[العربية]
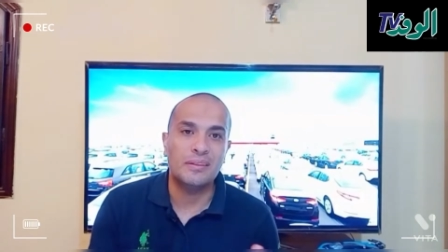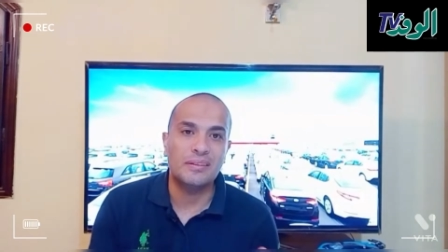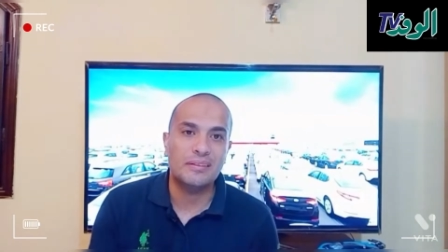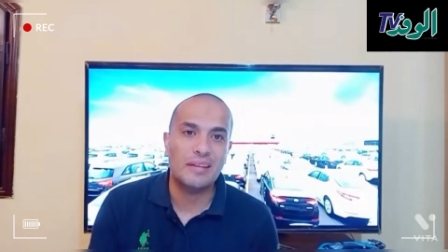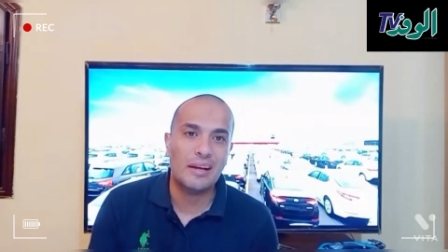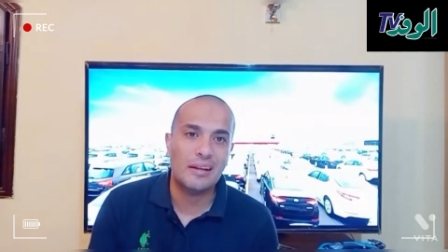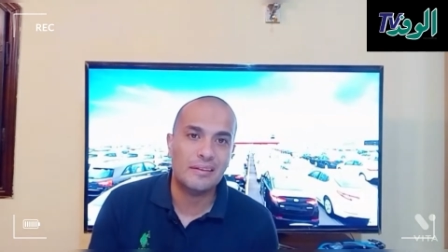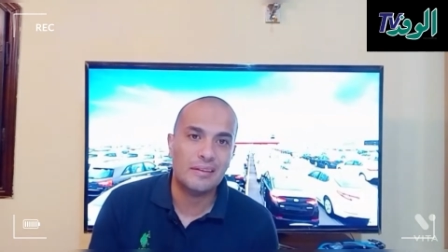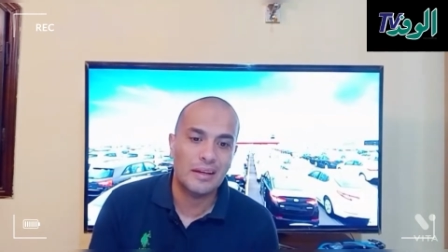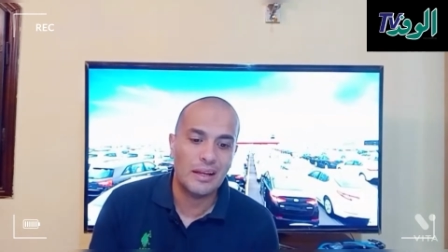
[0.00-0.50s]

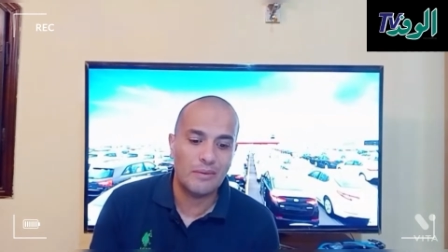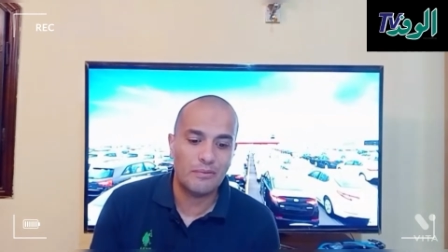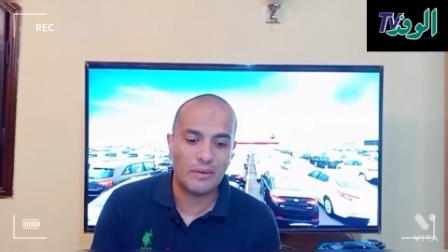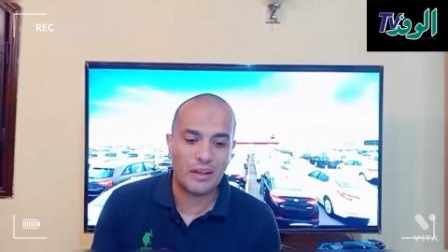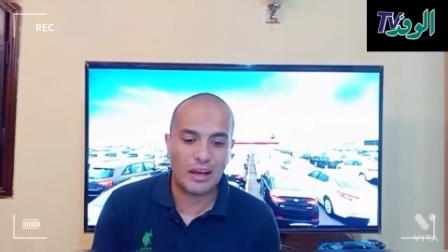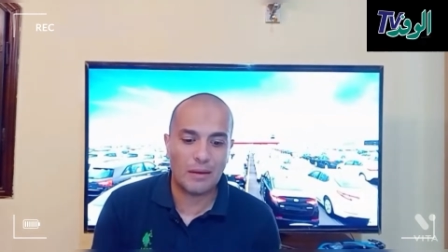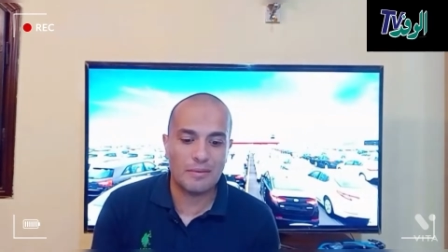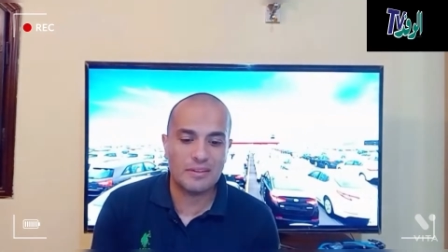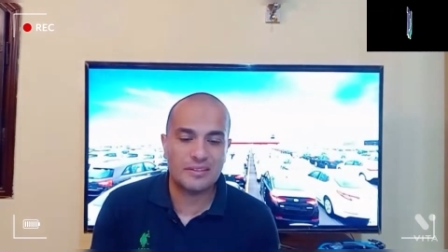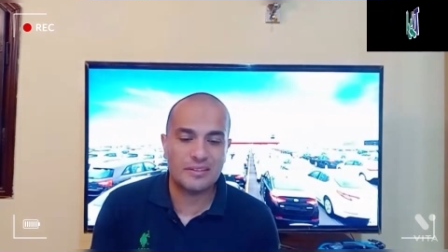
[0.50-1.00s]
3000 ل
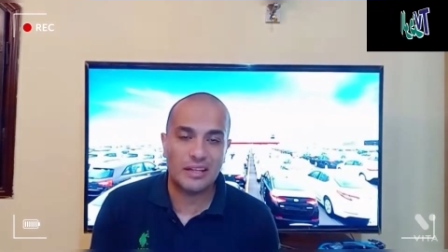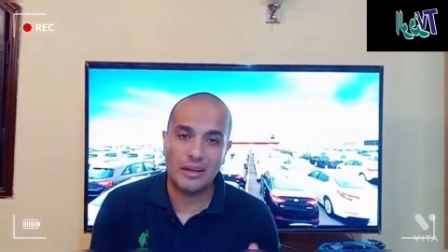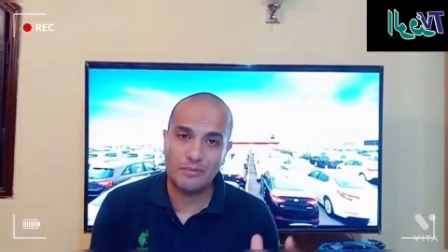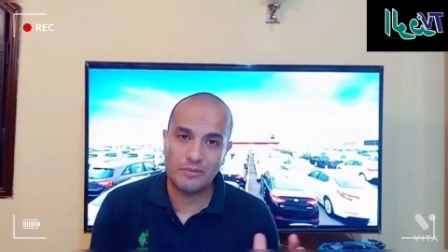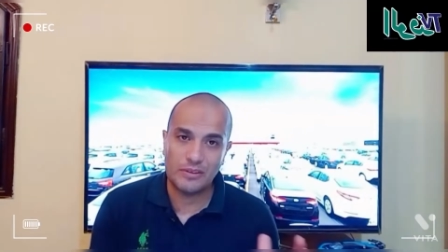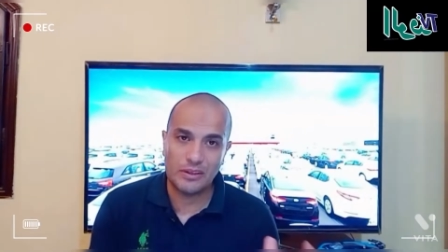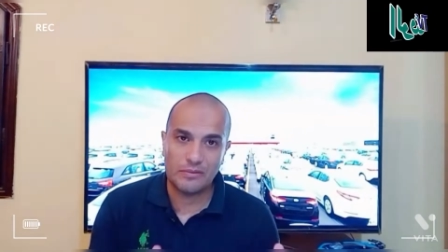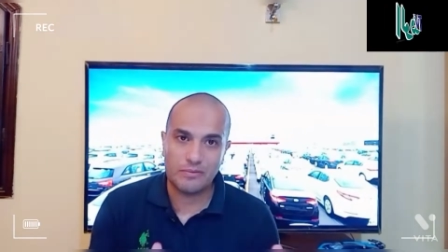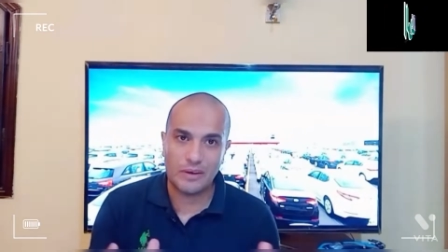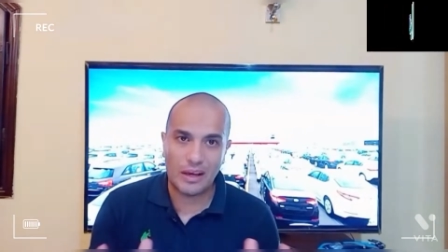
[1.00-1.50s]
5000
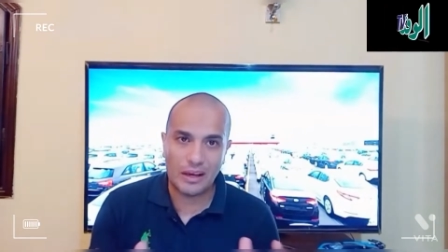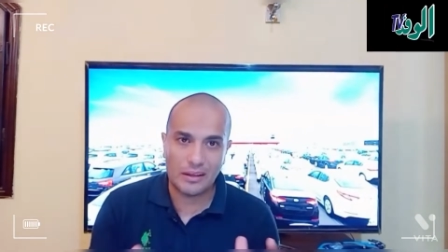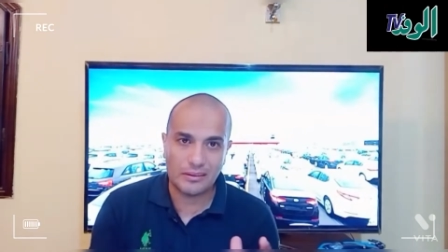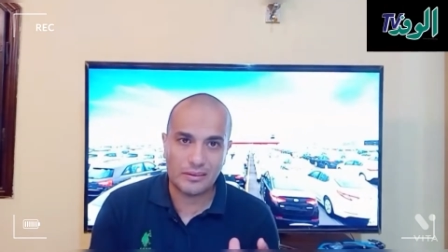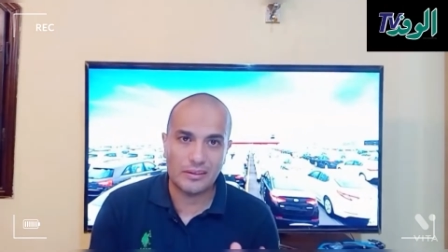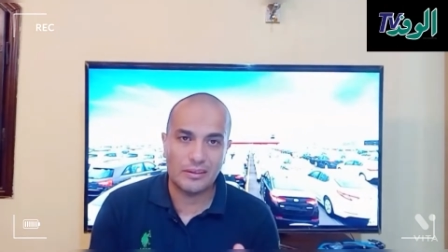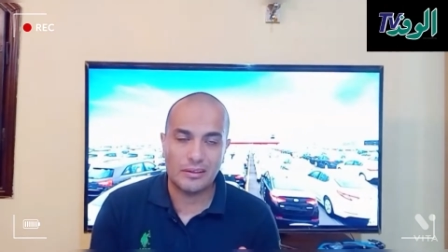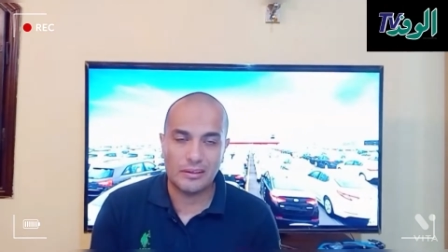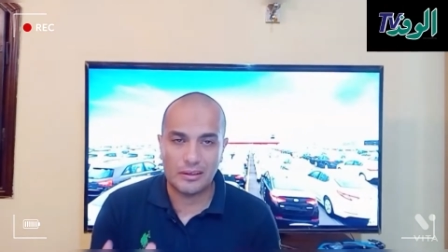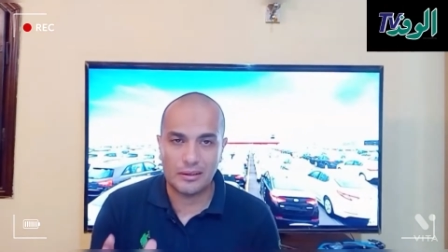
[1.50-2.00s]
للفئات
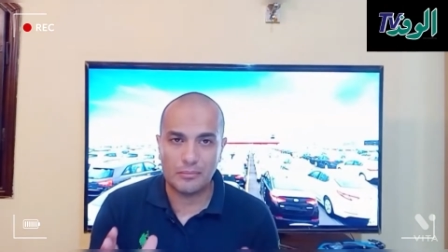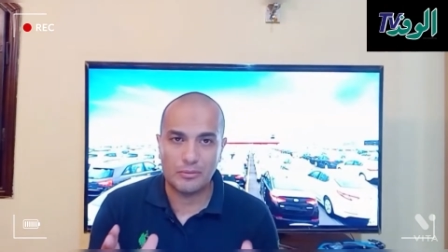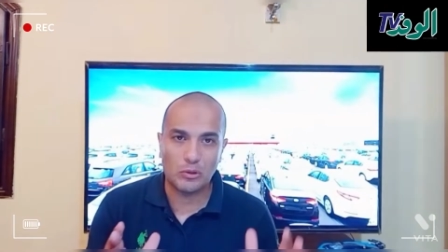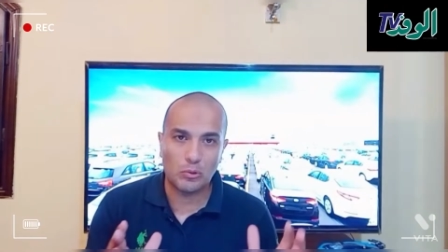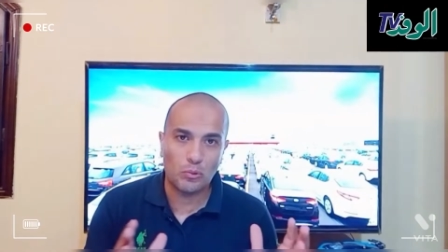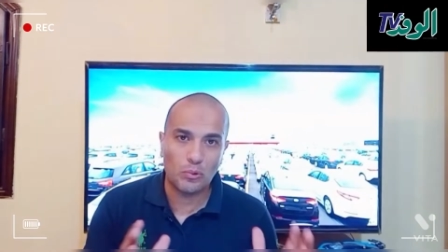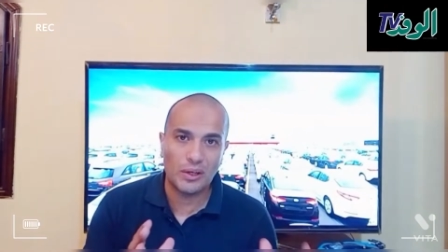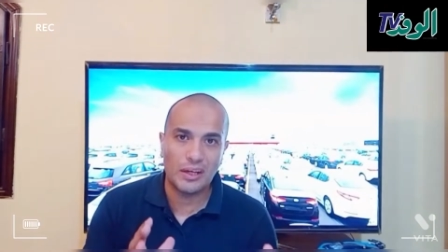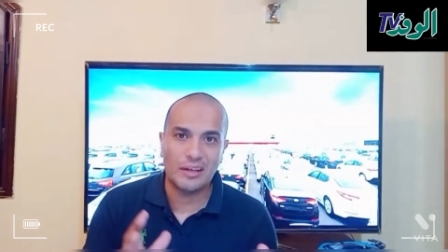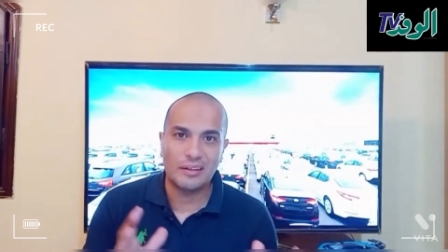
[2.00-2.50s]
من
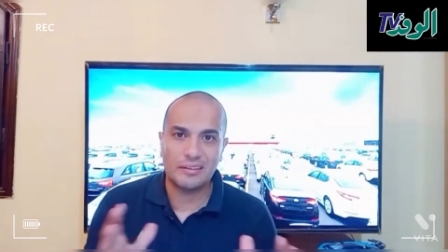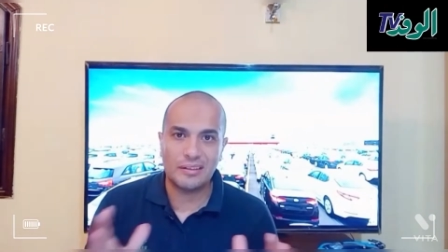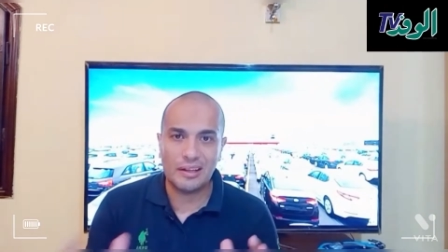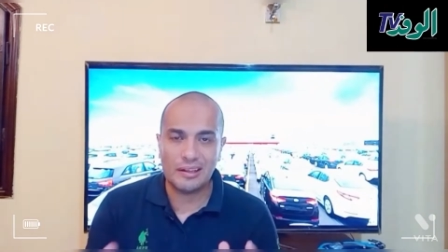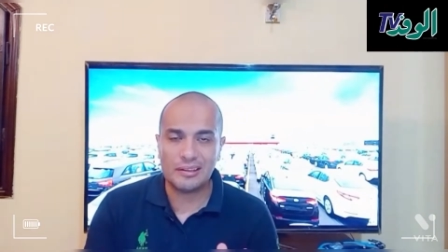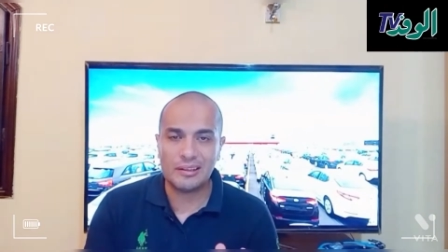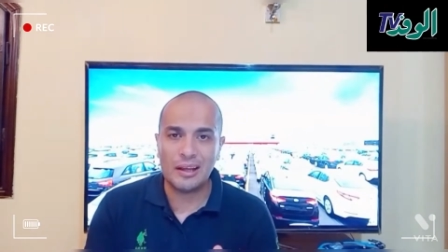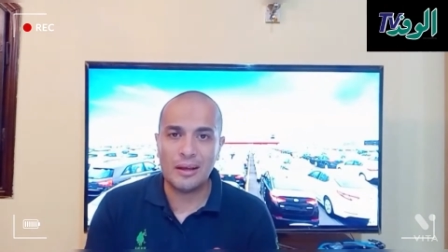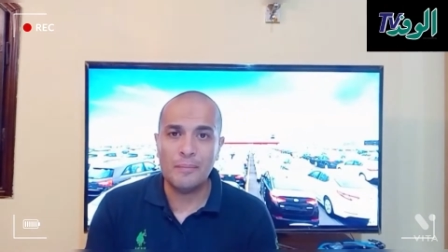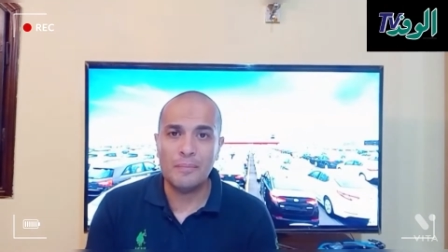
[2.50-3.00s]
الاولى
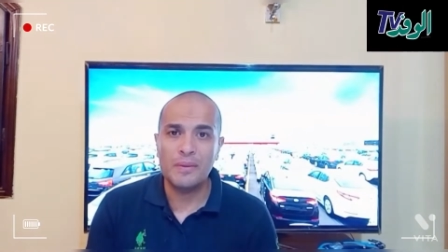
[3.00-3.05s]
للثالثه